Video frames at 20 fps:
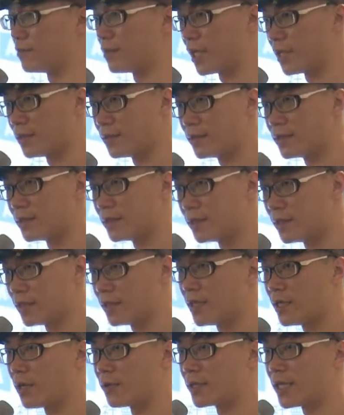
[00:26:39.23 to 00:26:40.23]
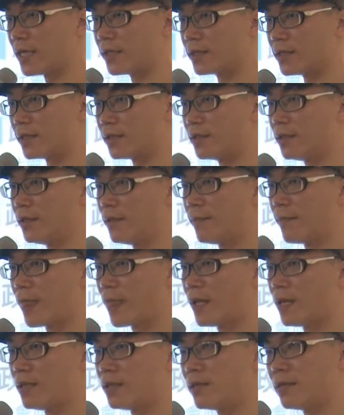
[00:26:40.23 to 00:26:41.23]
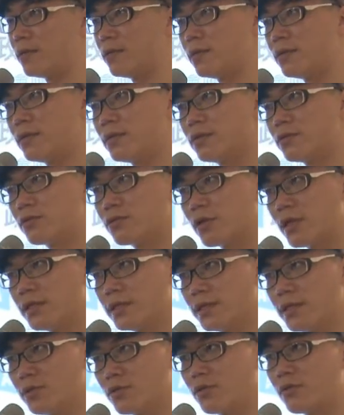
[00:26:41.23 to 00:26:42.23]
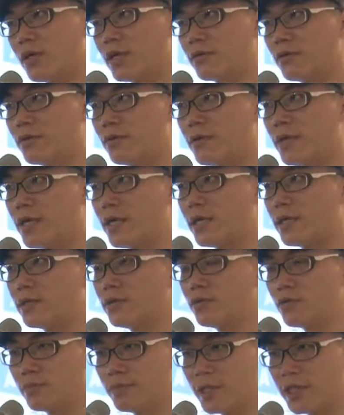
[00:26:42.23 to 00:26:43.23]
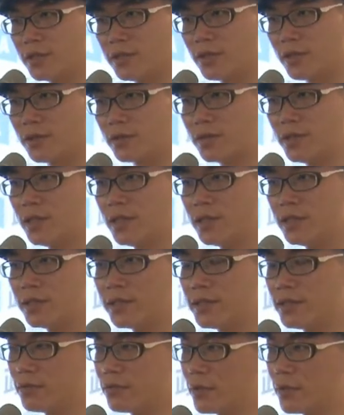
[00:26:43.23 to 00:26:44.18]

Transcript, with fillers: 蛮直截了当的。传承中华文化入必修，是